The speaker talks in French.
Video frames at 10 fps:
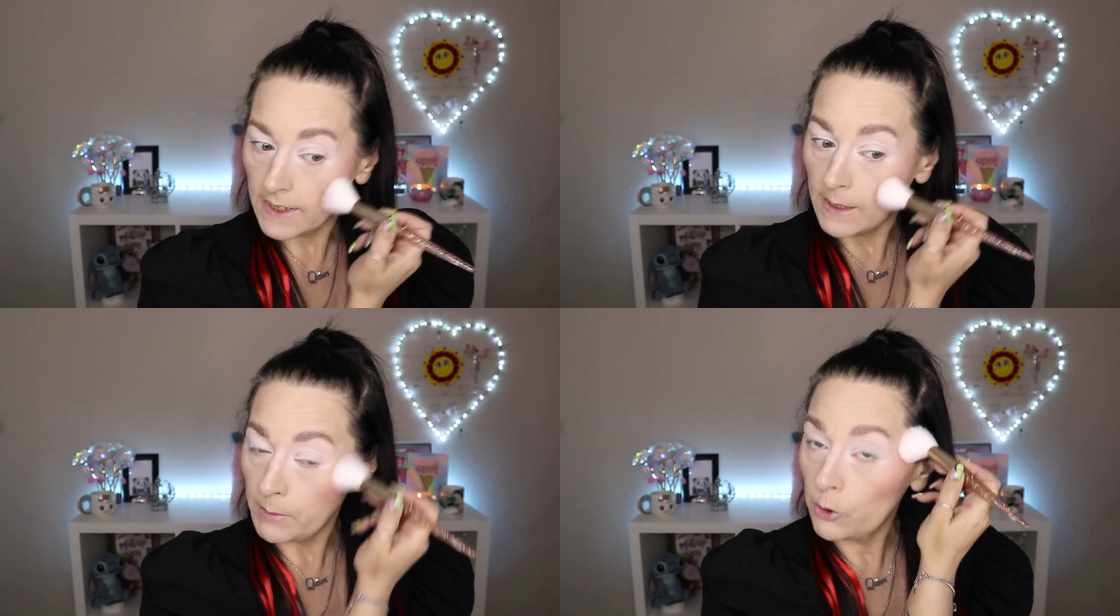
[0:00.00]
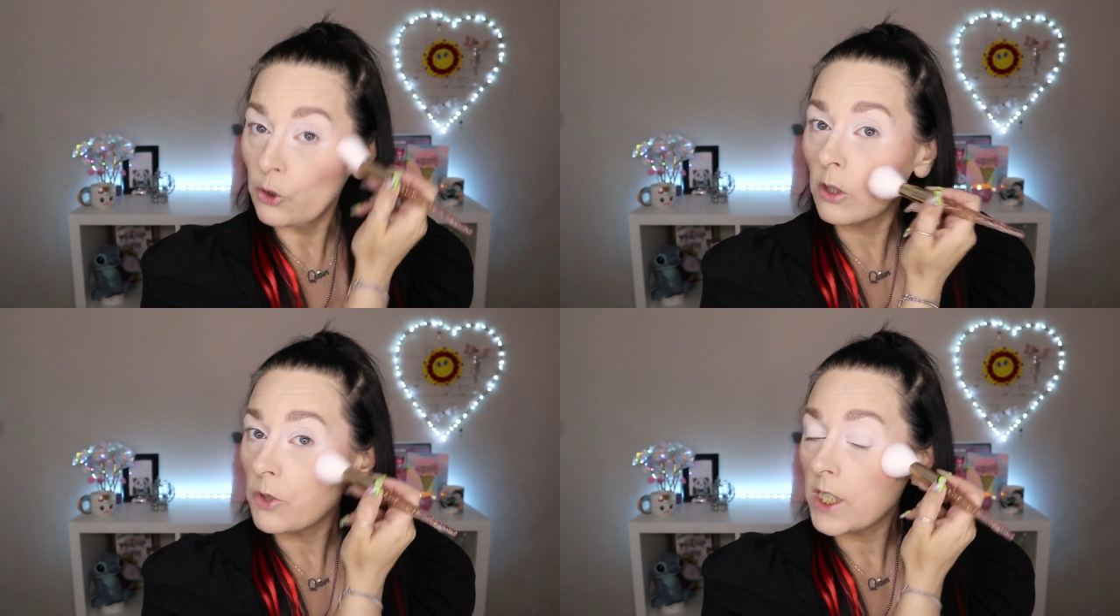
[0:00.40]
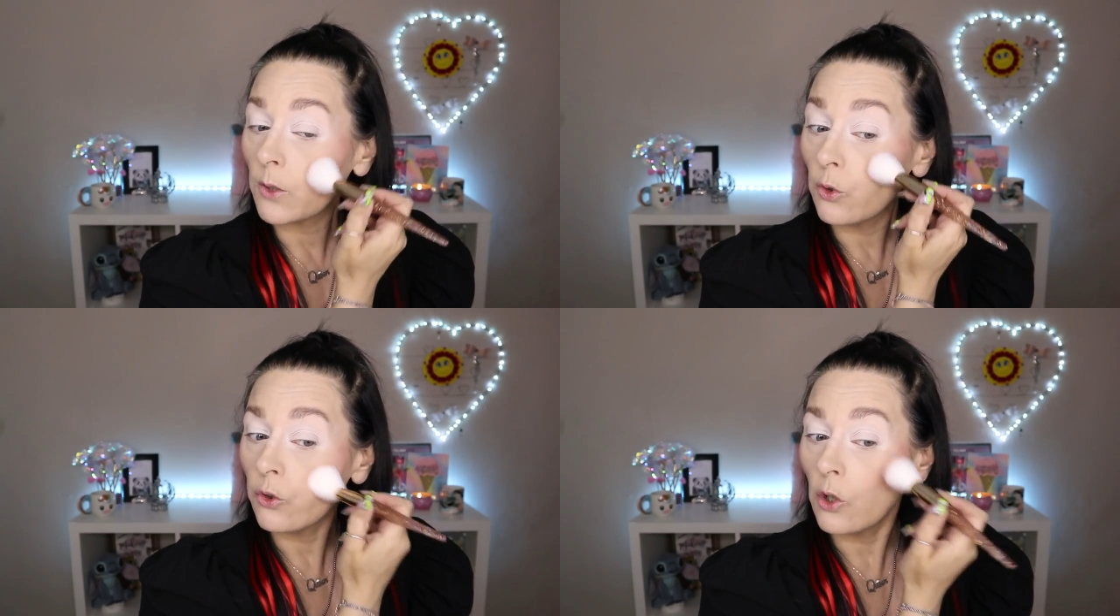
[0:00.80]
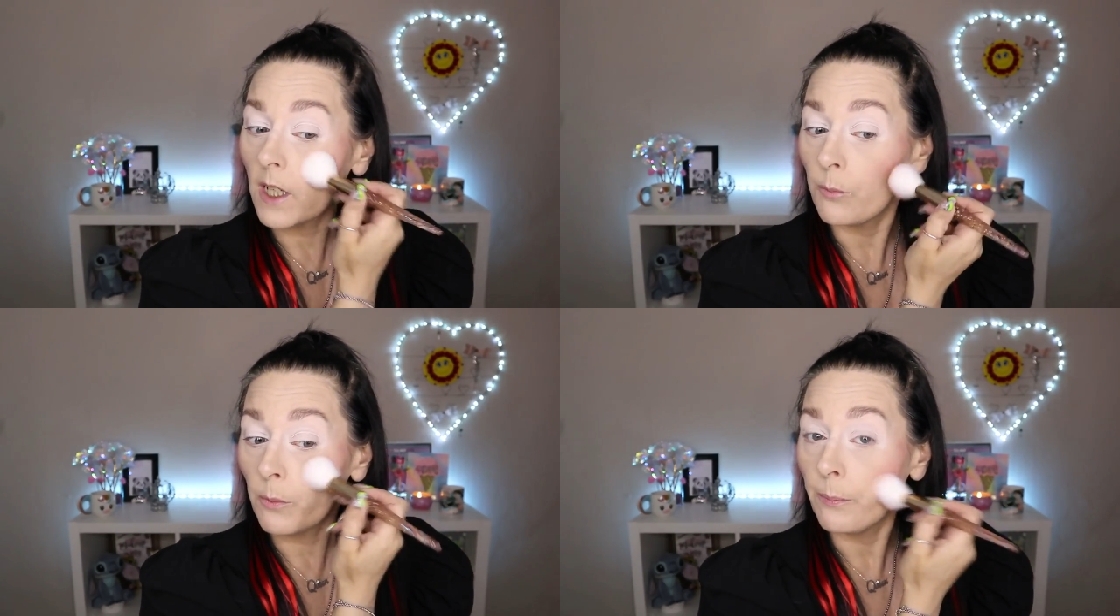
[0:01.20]
D'habitude, comme je tire au sort
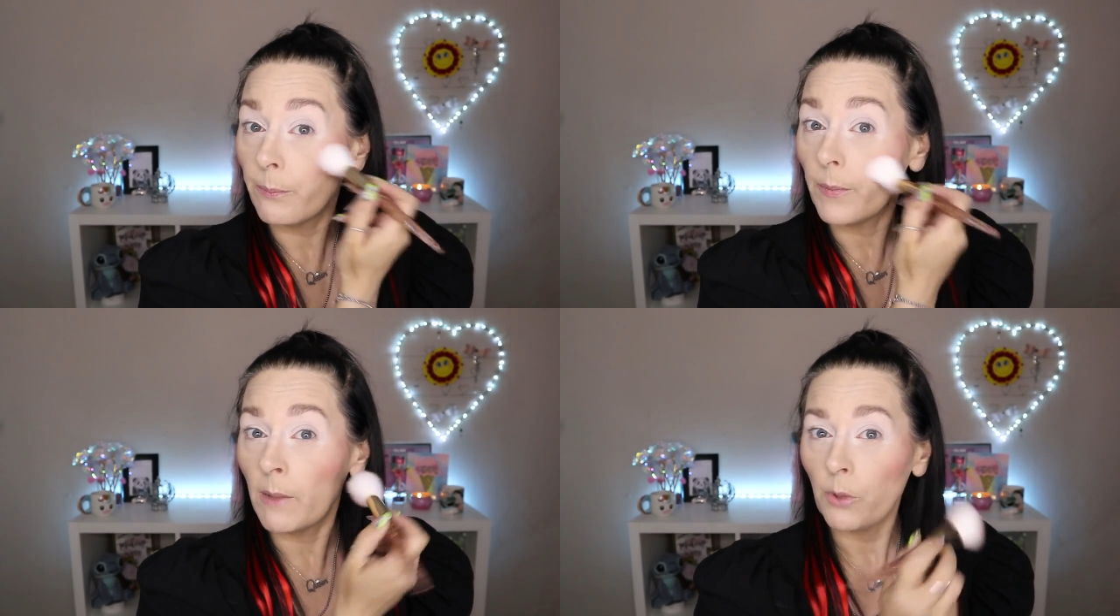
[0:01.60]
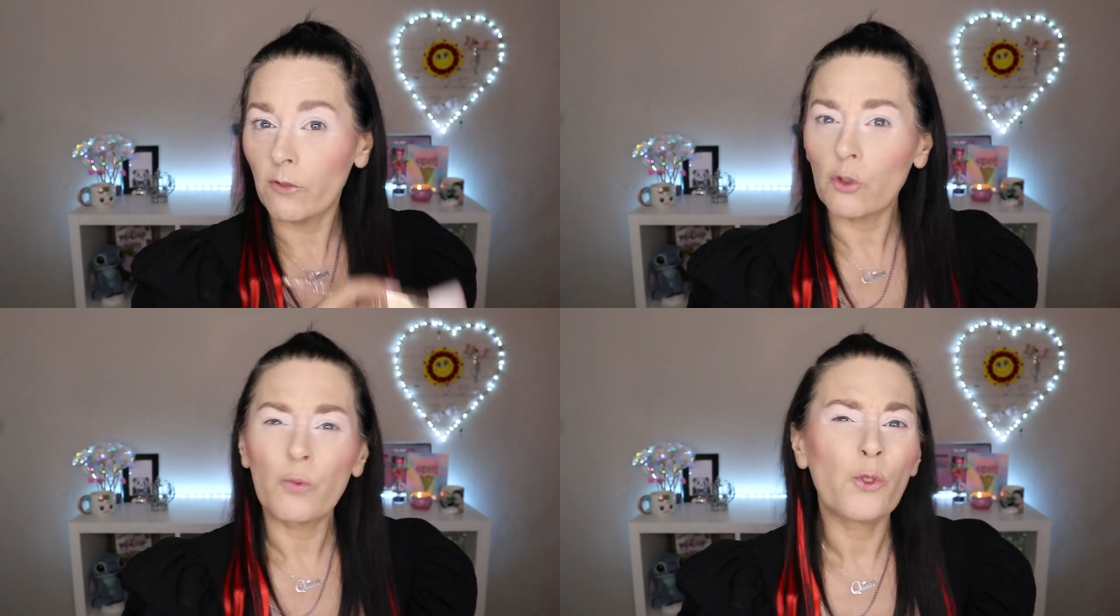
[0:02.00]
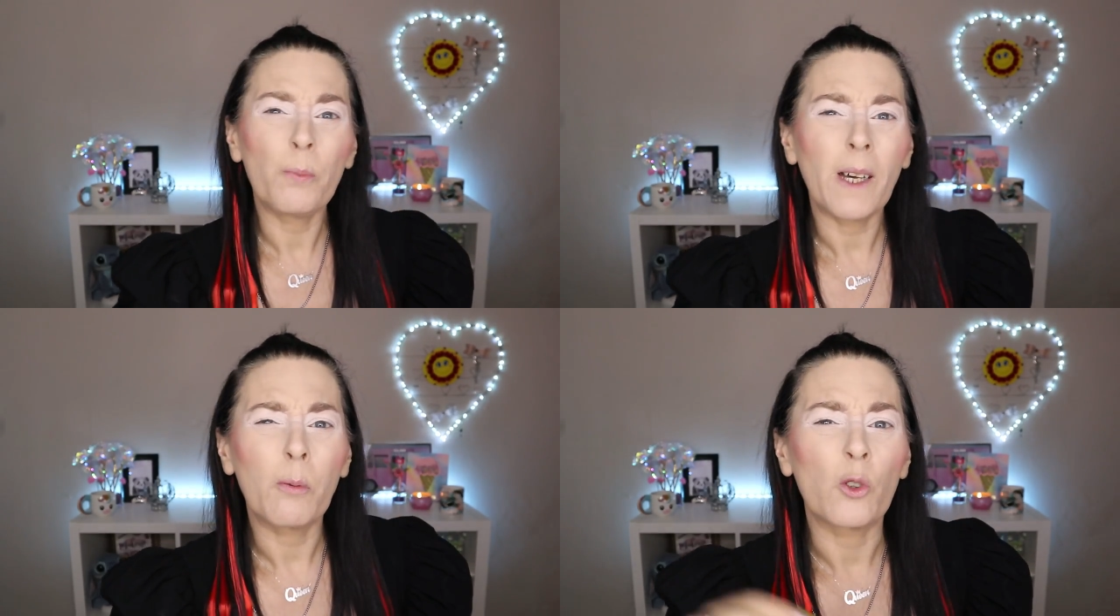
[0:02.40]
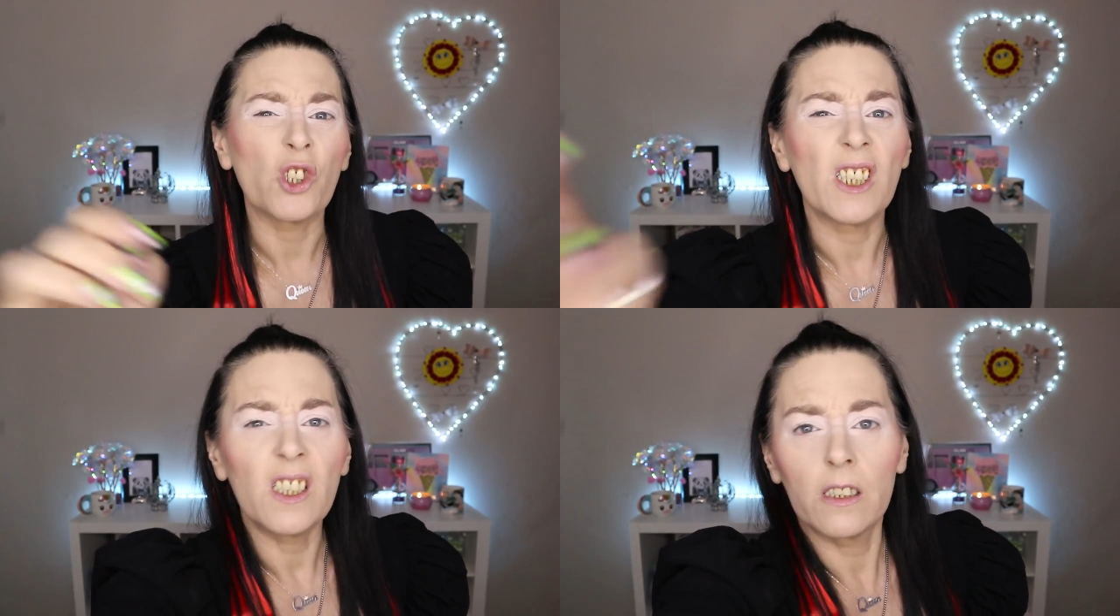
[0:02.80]
un peu, un peu avant, je me suis pas rapprochée.